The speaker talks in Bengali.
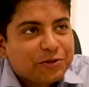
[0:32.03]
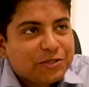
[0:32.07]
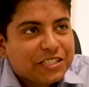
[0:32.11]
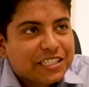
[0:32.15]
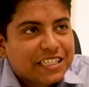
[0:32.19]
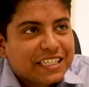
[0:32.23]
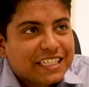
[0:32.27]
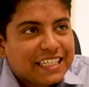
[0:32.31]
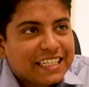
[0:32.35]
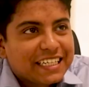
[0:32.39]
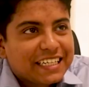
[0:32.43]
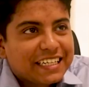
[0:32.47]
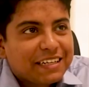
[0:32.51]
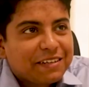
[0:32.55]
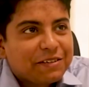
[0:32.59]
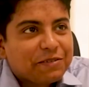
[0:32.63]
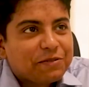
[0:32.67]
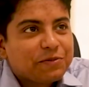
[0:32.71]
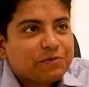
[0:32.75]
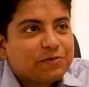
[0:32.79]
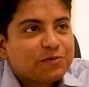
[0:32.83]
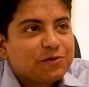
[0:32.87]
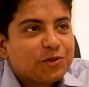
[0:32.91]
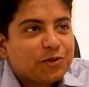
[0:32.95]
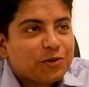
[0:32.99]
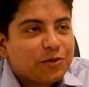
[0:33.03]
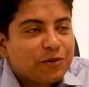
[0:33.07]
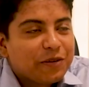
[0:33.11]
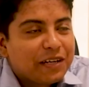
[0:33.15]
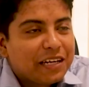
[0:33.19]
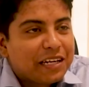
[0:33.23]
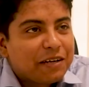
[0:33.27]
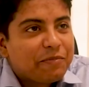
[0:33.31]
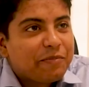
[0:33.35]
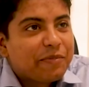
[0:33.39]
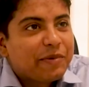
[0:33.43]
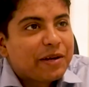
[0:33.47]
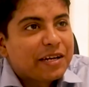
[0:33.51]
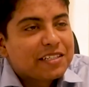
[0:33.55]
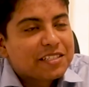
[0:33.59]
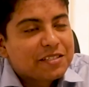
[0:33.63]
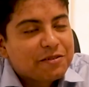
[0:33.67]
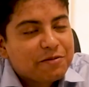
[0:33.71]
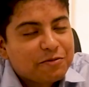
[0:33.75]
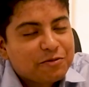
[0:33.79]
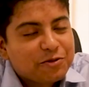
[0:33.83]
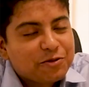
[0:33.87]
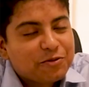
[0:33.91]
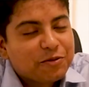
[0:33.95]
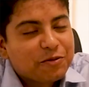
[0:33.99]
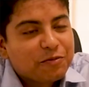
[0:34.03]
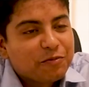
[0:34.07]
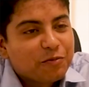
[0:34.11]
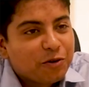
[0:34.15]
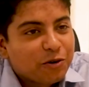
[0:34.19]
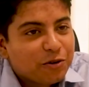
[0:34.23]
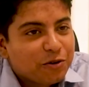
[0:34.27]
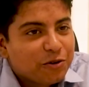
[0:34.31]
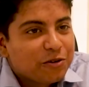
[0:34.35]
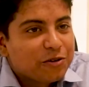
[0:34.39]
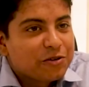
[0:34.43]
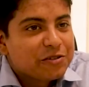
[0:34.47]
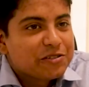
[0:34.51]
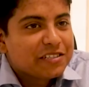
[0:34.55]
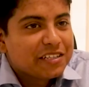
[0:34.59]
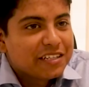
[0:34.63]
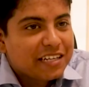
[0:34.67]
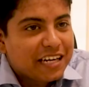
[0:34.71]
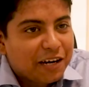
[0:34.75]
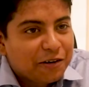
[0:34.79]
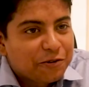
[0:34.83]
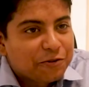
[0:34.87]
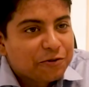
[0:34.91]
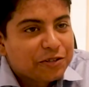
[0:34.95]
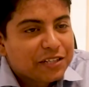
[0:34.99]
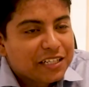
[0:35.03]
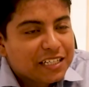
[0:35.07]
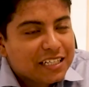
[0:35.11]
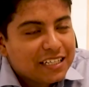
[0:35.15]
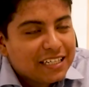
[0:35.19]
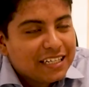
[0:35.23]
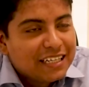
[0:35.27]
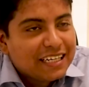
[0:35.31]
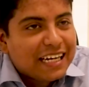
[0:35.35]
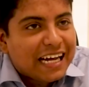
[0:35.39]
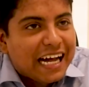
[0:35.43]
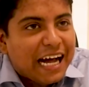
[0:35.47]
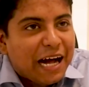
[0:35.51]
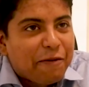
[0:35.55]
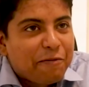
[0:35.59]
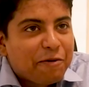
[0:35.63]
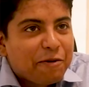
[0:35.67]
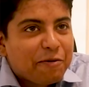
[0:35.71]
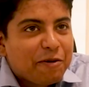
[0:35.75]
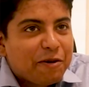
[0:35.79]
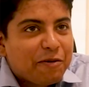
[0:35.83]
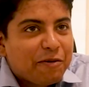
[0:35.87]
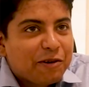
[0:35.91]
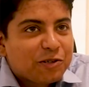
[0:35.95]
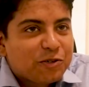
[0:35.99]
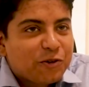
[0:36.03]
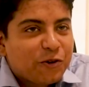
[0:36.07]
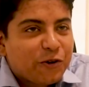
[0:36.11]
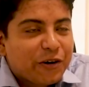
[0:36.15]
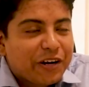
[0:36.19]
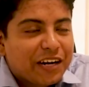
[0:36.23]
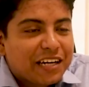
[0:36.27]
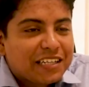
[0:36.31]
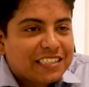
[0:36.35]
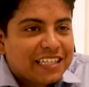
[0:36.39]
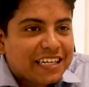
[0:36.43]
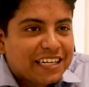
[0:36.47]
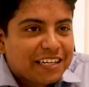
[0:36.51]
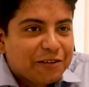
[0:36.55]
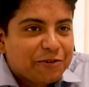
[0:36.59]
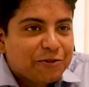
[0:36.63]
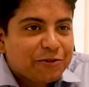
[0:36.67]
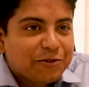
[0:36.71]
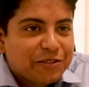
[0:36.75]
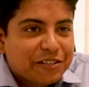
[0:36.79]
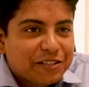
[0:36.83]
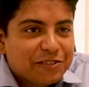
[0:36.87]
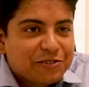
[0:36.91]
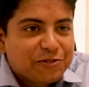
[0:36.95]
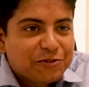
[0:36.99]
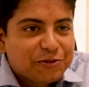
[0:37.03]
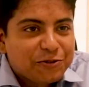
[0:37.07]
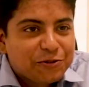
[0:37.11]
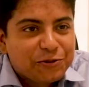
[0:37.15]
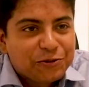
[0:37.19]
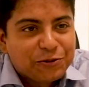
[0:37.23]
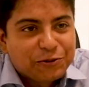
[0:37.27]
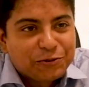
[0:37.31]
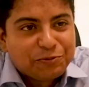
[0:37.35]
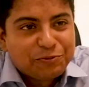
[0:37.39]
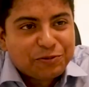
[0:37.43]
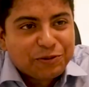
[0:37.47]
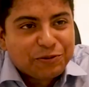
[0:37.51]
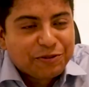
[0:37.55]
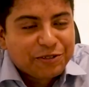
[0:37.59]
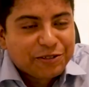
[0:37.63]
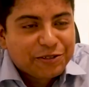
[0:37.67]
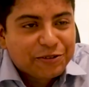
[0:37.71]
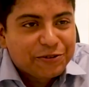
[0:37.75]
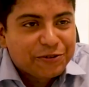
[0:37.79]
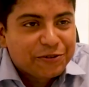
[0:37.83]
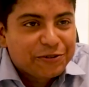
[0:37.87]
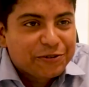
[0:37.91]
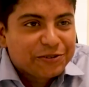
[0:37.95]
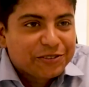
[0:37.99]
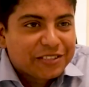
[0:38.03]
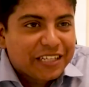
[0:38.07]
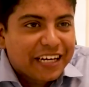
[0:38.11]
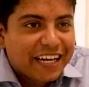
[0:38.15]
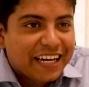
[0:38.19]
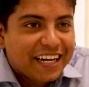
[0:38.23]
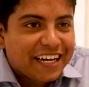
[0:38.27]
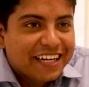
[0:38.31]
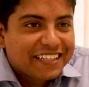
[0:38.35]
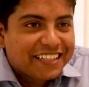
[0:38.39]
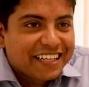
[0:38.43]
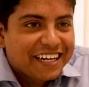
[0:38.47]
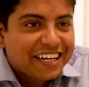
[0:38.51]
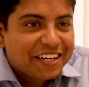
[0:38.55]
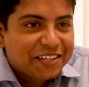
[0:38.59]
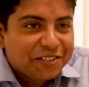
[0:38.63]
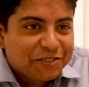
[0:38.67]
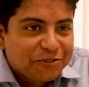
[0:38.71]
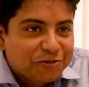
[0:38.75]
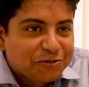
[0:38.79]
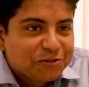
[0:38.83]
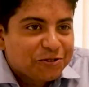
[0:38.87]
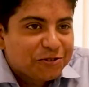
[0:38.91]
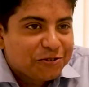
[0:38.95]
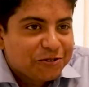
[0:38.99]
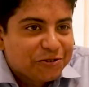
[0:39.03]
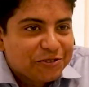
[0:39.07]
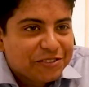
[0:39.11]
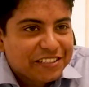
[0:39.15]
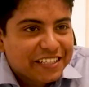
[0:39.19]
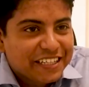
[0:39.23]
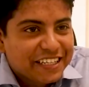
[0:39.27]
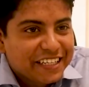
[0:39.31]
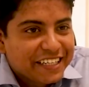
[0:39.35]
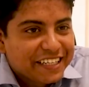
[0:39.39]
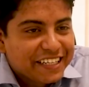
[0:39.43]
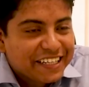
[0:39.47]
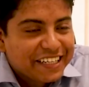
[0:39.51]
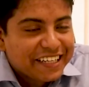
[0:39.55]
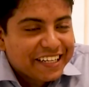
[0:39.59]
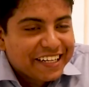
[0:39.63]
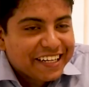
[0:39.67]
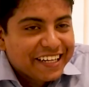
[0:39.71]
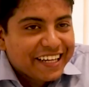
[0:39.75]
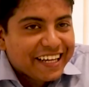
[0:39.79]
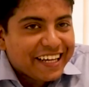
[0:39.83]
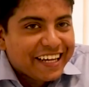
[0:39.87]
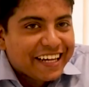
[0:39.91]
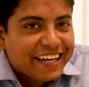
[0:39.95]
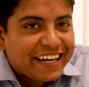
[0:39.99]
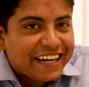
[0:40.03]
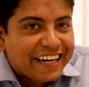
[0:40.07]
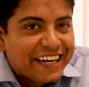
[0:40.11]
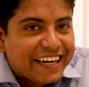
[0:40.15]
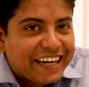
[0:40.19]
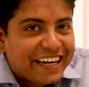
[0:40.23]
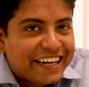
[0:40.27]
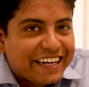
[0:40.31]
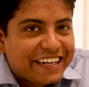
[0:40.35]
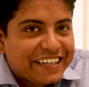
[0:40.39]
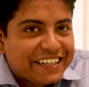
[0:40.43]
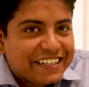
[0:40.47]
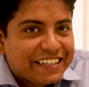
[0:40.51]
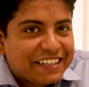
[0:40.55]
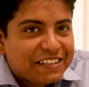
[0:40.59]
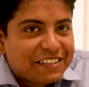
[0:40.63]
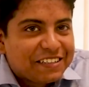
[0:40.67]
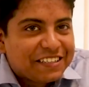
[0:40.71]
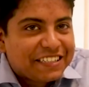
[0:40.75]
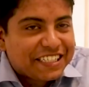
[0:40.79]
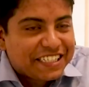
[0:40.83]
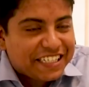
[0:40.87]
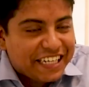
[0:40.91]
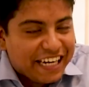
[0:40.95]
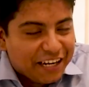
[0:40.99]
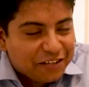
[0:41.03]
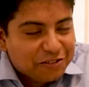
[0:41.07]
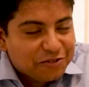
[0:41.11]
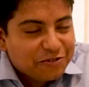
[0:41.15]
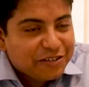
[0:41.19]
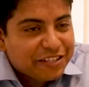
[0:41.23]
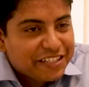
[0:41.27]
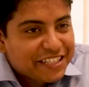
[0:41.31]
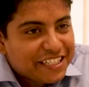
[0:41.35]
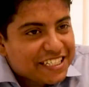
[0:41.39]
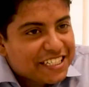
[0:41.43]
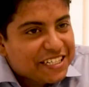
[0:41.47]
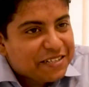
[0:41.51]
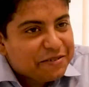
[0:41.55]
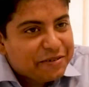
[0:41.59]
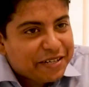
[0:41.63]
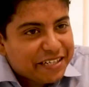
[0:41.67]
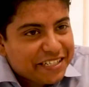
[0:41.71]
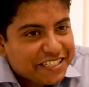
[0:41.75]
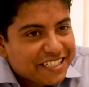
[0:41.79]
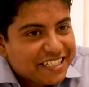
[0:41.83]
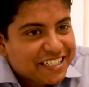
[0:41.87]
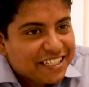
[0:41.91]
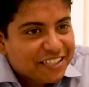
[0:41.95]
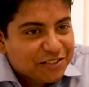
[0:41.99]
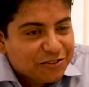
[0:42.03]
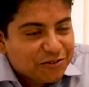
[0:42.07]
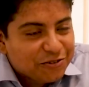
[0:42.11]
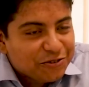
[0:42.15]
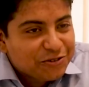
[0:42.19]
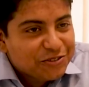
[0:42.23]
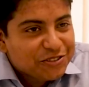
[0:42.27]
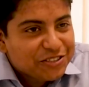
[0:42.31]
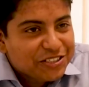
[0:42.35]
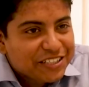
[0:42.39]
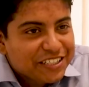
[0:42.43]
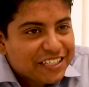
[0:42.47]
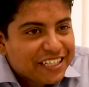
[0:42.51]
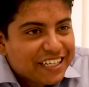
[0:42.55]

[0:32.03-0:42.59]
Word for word: হচ্ছে ছোটবেলার ম্যাক্সিমাম সময় বড় হয়েছে নাটোরে আমার বাবা সরকার চাকরি করতেন সো বিভিন্ন জায়গায় থাকার সুযোগ হয়েছে আর দেশে অ্যাকচুয়ালি দেশের বাড়ি সিরাজগঞ্জ